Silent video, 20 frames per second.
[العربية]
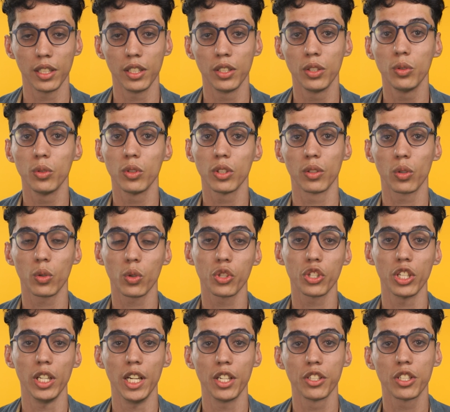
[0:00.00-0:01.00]
انه
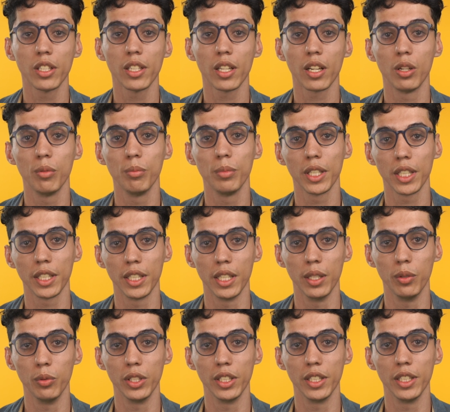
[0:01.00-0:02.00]
نخرج الحاجه اللي راهم
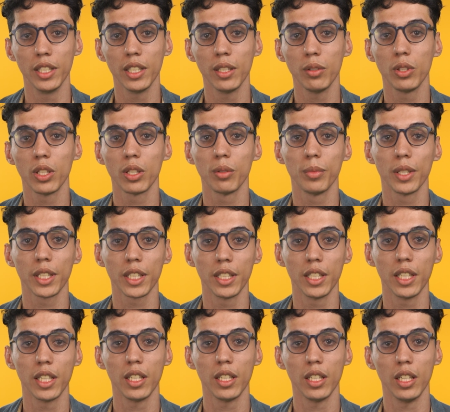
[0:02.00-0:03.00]
باغينها والديا ولا راهم
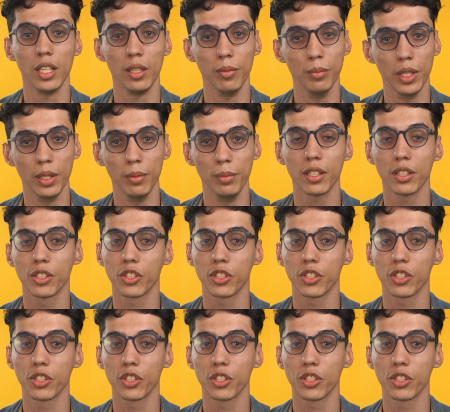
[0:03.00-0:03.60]
باغينها احبابي